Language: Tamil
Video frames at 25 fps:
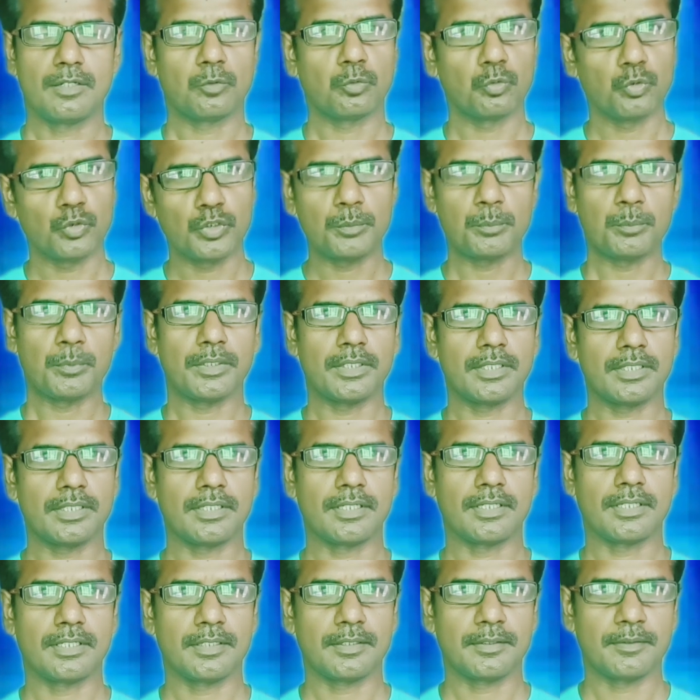
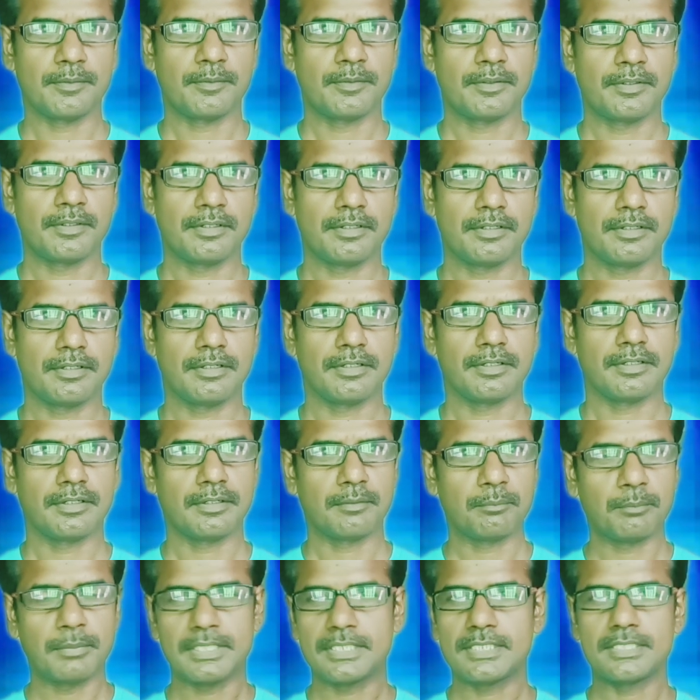குறிப்பாக
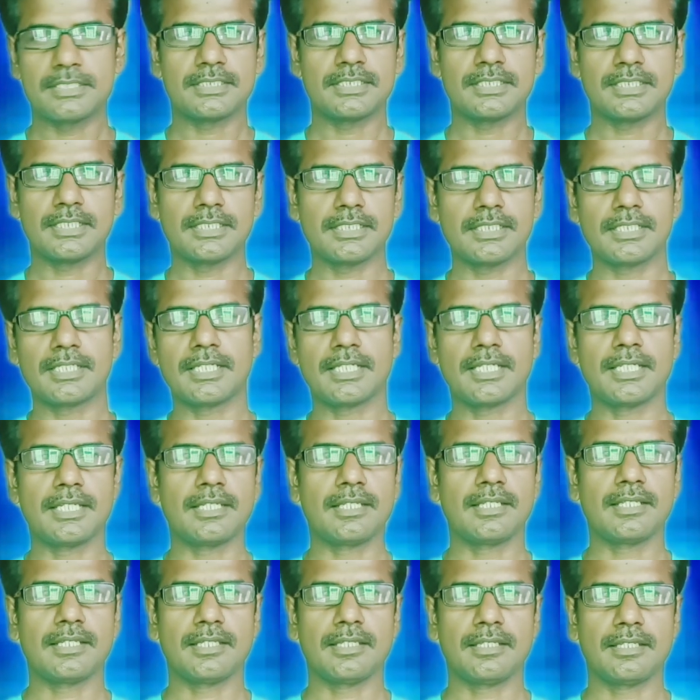பருத்தி
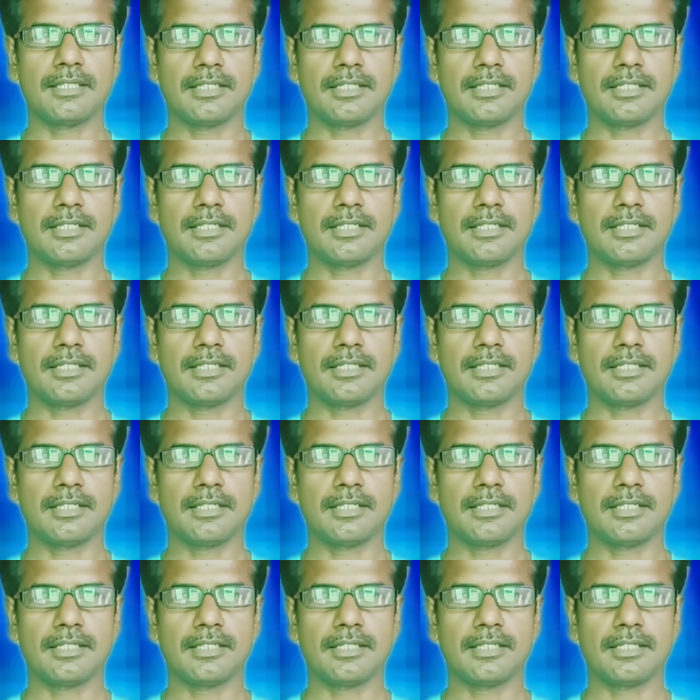எடுக்கையில்